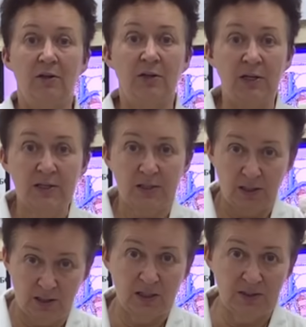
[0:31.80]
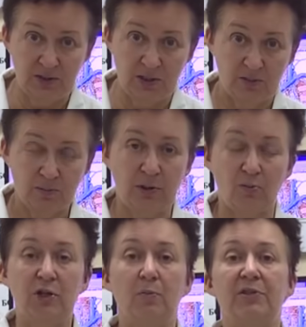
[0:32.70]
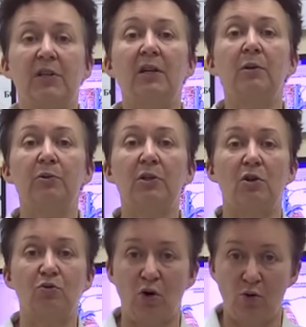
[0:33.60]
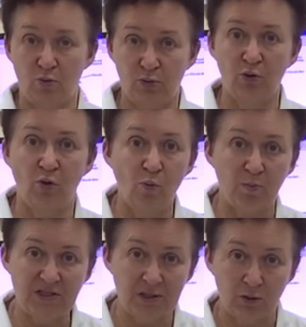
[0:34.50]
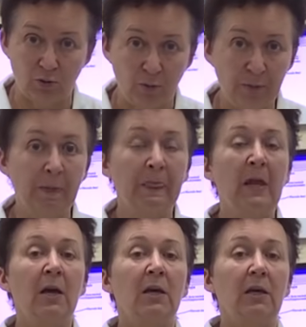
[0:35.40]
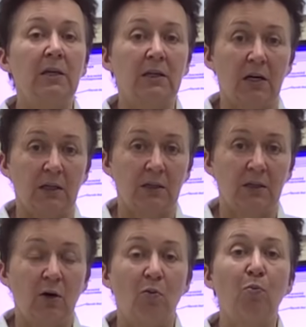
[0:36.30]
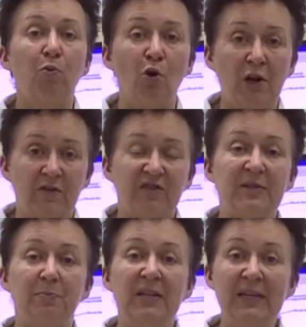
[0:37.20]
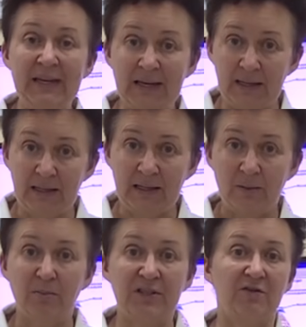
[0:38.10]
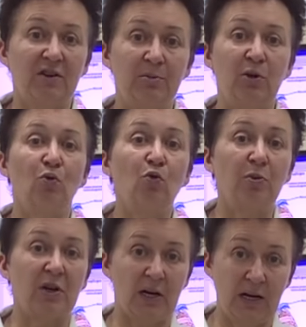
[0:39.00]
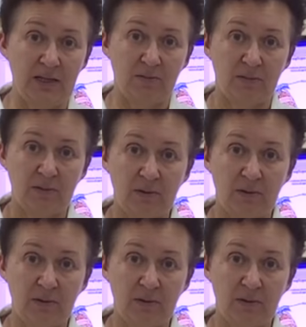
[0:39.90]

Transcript: Несколько раз в день, потому что я постоянно подхожу к какому-то новому пациенту. Итак, боль в спине мы с вами убираем